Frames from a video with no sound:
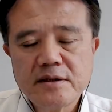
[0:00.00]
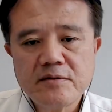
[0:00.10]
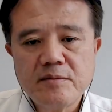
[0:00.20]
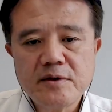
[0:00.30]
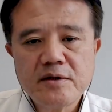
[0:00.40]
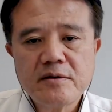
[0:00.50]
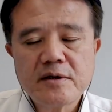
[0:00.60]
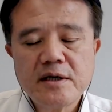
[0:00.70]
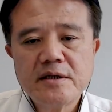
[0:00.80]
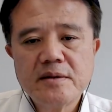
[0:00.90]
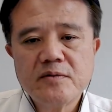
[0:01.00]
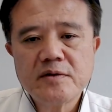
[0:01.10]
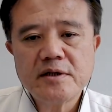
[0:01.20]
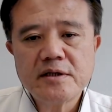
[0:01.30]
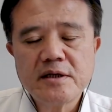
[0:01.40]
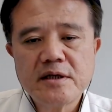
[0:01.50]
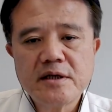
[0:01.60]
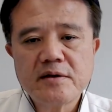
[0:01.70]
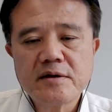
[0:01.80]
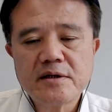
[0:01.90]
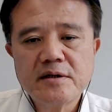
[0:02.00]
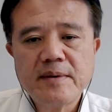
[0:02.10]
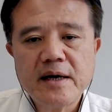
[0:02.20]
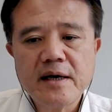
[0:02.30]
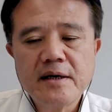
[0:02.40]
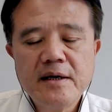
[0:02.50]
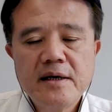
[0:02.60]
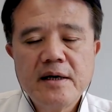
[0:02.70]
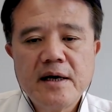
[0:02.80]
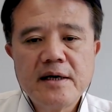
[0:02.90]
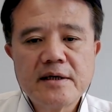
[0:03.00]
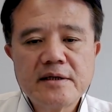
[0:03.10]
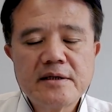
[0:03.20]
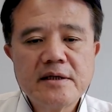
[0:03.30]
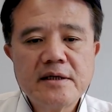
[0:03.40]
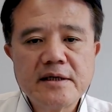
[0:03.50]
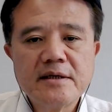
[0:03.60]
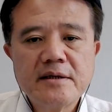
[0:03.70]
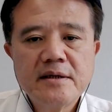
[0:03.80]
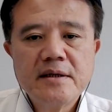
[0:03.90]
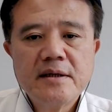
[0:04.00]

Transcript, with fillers: 当时我们就根据目击证人提供的车牌啊，那那个是赃车。